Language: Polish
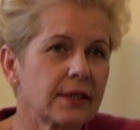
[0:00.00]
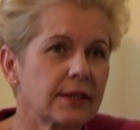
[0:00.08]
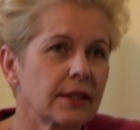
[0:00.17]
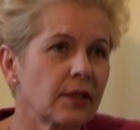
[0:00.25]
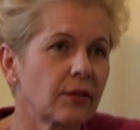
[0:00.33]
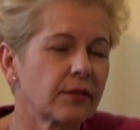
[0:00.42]

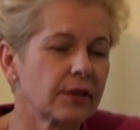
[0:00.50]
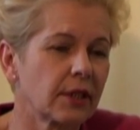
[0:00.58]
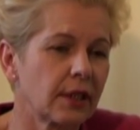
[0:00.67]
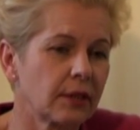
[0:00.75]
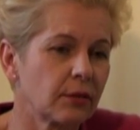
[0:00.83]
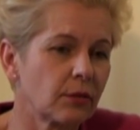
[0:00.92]
z tego
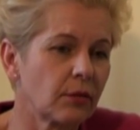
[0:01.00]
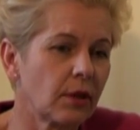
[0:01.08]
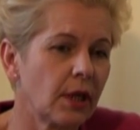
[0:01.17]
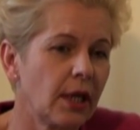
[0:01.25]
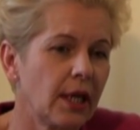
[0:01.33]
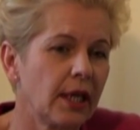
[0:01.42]

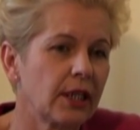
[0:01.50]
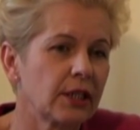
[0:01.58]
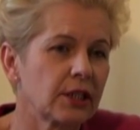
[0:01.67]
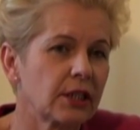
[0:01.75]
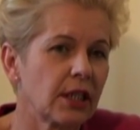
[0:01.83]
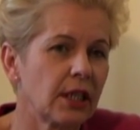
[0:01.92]
względu,
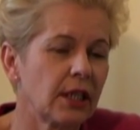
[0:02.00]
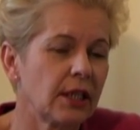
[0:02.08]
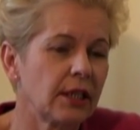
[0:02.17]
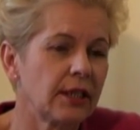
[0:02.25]
że